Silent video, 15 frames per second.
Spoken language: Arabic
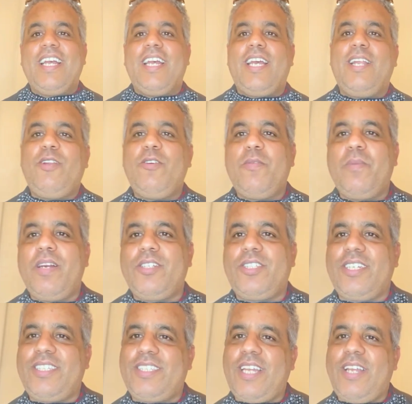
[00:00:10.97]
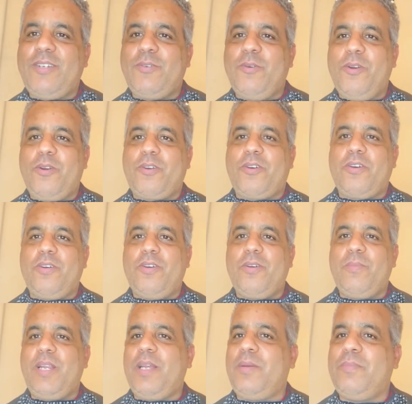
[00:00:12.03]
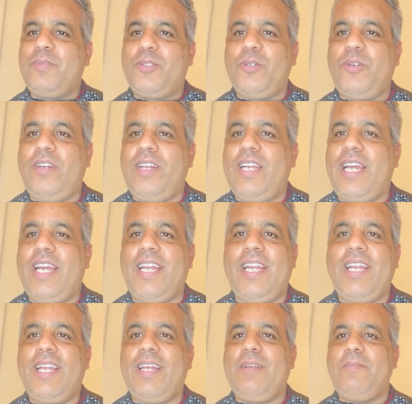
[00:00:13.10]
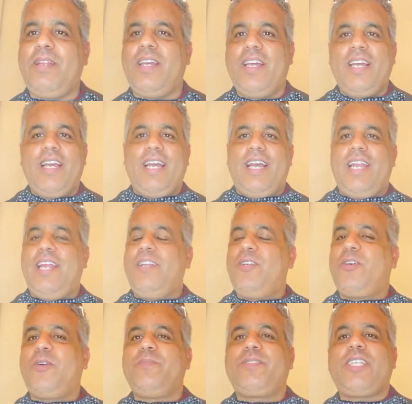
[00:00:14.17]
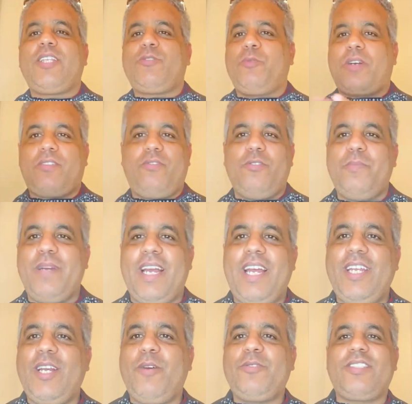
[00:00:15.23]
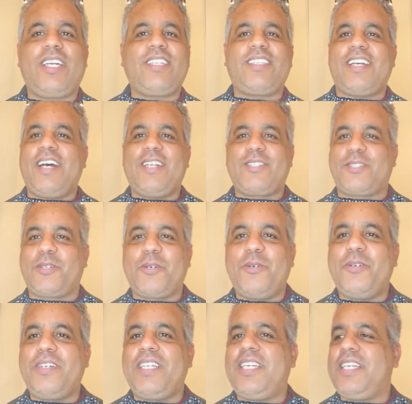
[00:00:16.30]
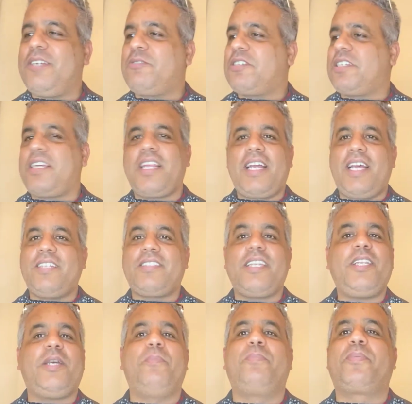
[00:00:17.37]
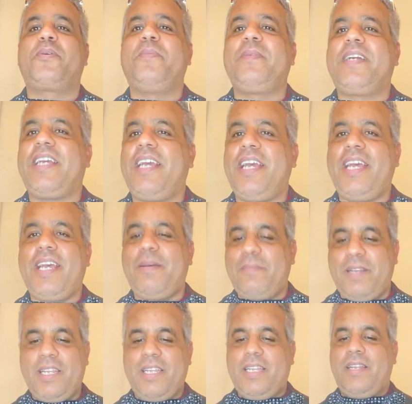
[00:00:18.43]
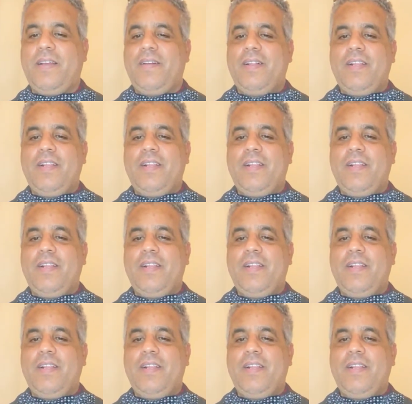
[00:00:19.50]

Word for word: اليوم جيت تنقول لكم الحمد لله على على انكم تتوقفوا معايا وتتازروني الصراحه تنحبكم كاملين